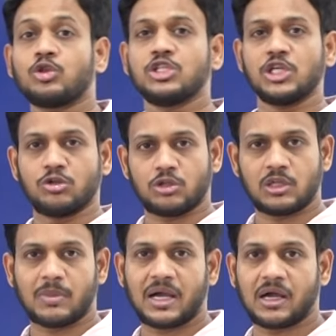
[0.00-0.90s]
వృద్ధి
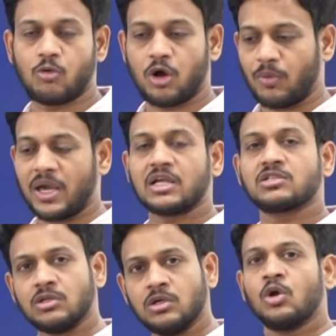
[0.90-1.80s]
చెందుతుంది బాగా ఒక
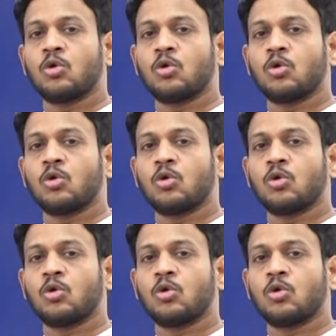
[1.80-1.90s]
వైరస్